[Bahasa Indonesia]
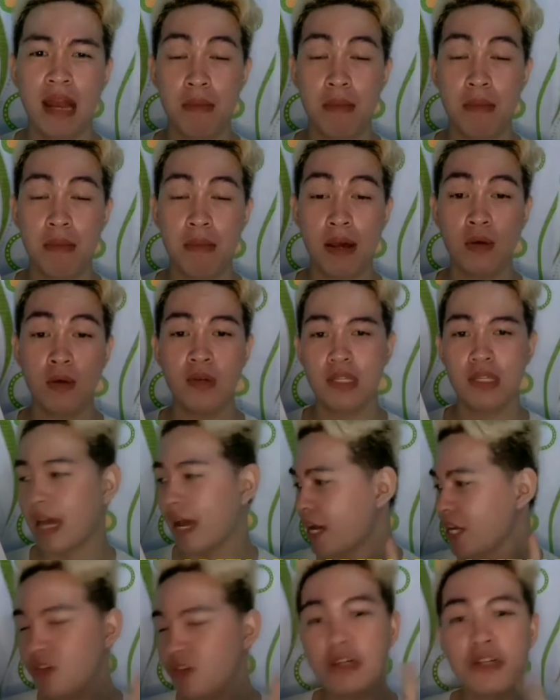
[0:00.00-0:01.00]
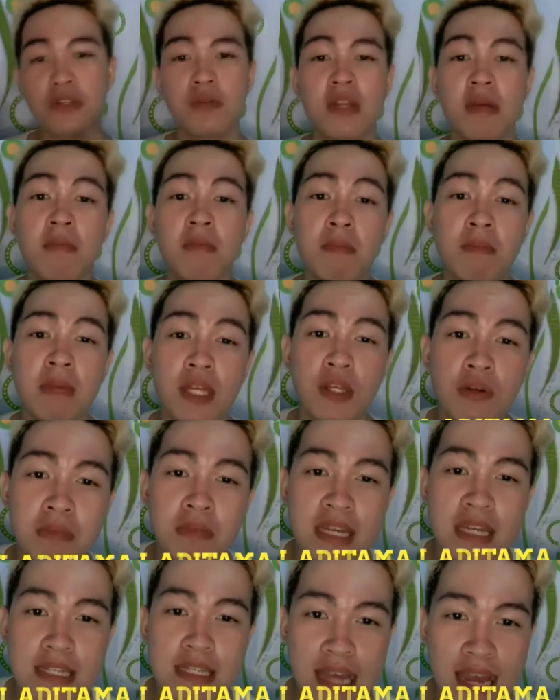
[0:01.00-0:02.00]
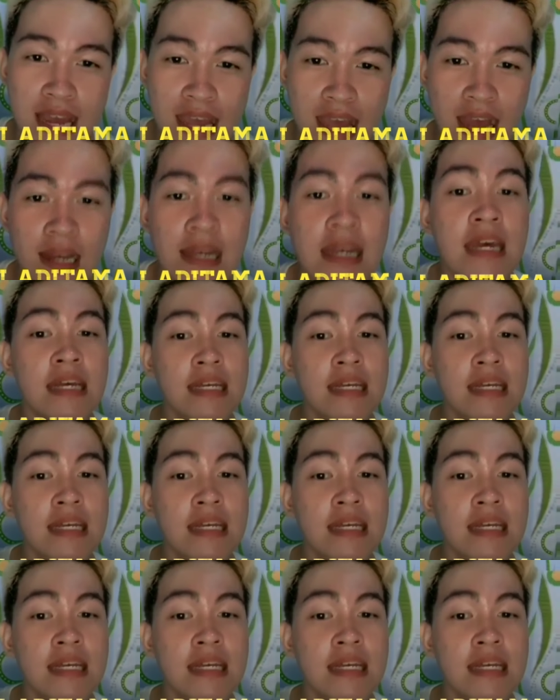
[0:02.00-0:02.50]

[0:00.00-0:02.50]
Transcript: bagus kakak juga sudah meminumnya sayang